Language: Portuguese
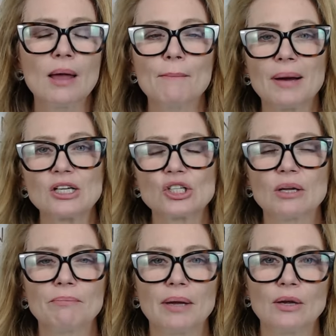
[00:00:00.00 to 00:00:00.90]
mas
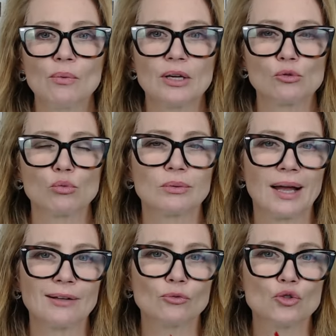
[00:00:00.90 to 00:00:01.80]
também um
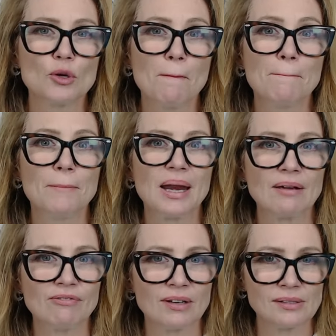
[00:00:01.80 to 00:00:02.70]
resultado de
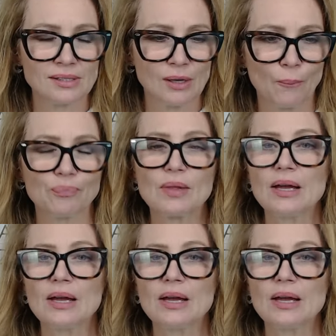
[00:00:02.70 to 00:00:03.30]
prevenção.